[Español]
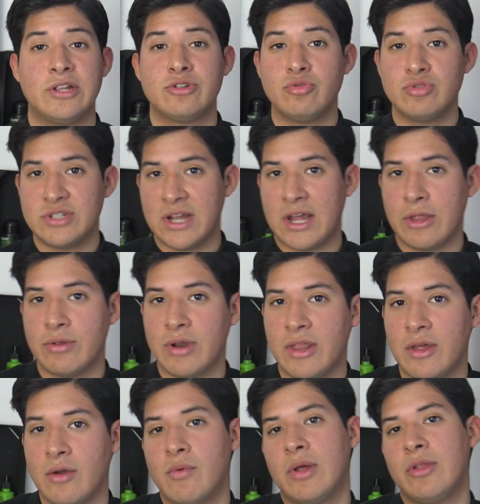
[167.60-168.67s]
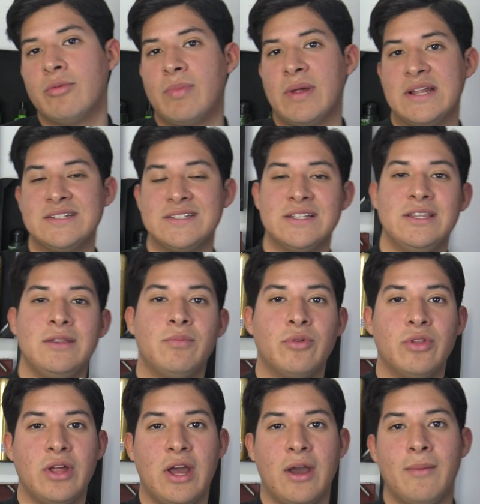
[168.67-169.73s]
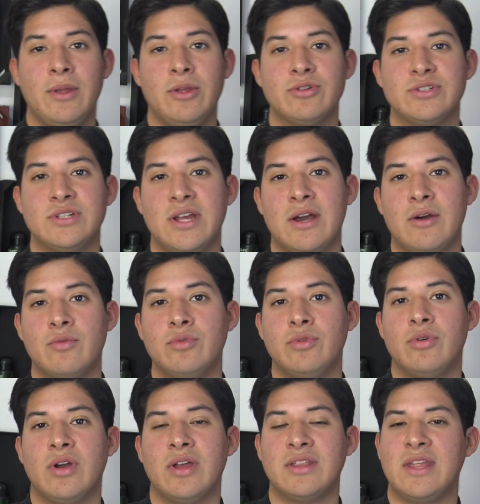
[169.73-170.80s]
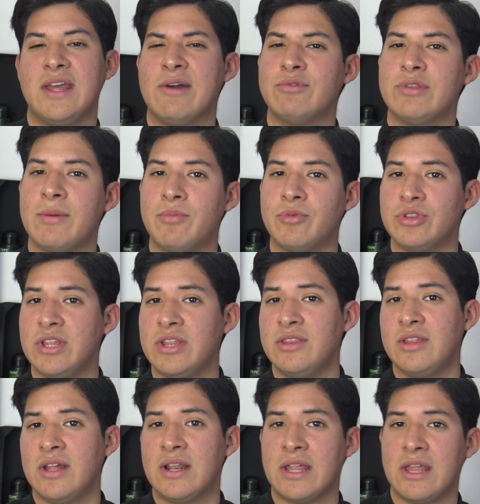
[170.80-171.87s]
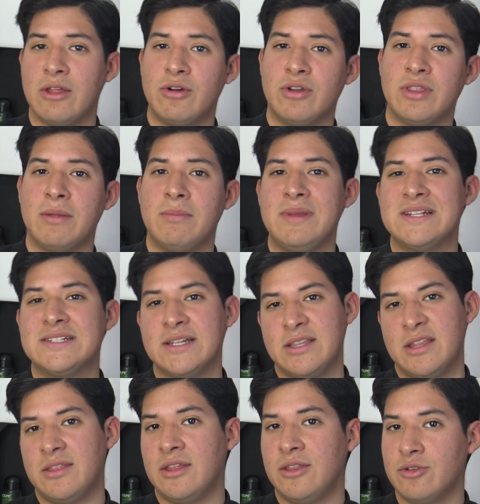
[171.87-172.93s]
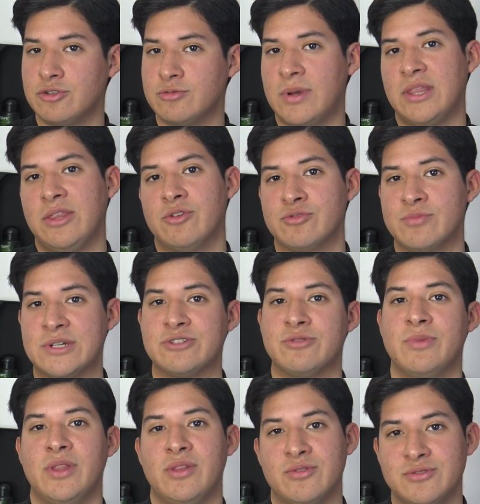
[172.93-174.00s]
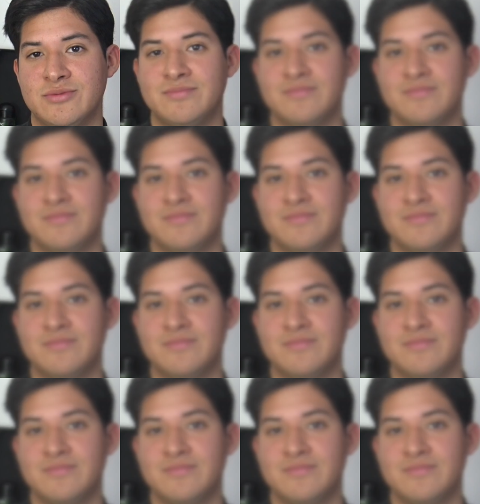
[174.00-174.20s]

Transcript: eso un secador adecuado para este tipo de cabello sea uno que tenga una potencia alrededor de 1700 vatios más o menos.